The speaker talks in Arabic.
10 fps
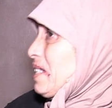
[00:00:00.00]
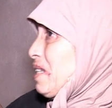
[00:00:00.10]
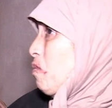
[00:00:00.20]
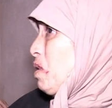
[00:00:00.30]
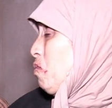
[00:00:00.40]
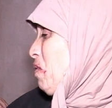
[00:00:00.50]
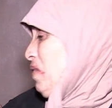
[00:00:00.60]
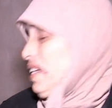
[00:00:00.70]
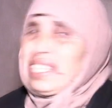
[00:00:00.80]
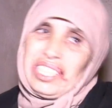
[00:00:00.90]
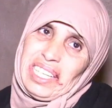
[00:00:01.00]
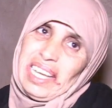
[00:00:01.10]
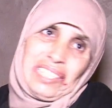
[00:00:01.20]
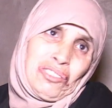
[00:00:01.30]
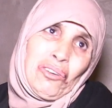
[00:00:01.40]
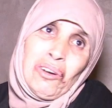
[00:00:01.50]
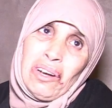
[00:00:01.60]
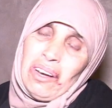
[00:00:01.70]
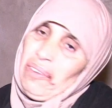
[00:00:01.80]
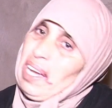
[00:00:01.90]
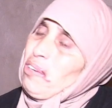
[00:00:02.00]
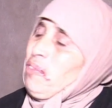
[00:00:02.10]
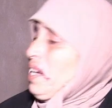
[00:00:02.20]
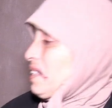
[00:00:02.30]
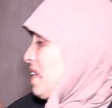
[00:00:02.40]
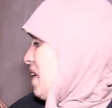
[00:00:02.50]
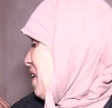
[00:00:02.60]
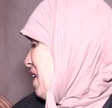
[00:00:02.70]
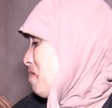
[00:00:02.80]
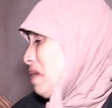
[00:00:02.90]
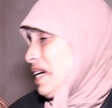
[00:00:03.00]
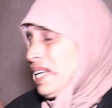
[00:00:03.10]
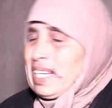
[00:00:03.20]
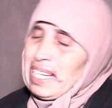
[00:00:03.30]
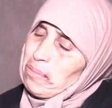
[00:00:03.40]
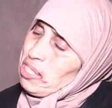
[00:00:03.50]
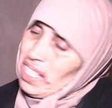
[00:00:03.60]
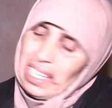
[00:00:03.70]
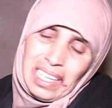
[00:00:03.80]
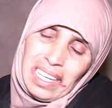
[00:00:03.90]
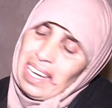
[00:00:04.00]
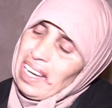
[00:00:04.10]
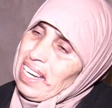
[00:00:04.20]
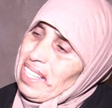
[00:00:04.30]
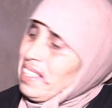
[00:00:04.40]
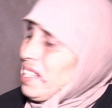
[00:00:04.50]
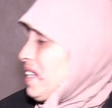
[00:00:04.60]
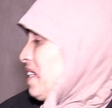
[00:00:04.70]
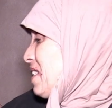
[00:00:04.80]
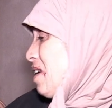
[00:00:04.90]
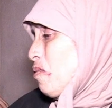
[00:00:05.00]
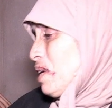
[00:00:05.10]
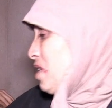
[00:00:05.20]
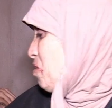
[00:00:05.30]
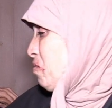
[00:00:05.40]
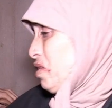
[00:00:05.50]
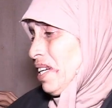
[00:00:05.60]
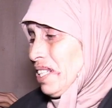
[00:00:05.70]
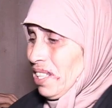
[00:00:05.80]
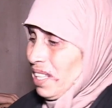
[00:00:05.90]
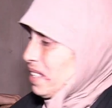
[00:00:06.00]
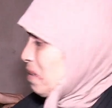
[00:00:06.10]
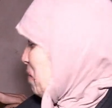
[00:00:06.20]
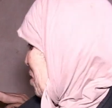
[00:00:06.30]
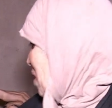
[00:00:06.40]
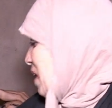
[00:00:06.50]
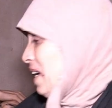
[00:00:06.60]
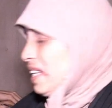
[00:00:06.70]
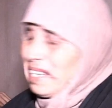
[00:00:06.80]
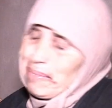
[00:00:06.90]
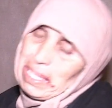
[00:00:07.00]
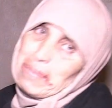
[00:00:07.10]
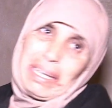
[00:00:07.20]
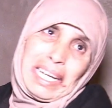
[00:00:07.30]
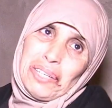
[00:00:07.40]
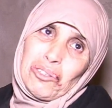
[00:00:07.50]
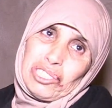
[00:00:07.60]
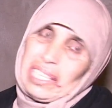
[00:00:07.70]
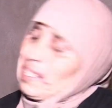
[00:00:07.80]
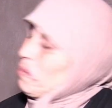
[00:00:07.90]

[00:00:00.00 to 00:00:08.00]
تا هو يوقف على رجيلاتو بحالو بحال الدراري كيما كان كيمشي راه الدريري تا هو يشوف شهر اكثر من شهرين دابا اللي ما كاينوش هاد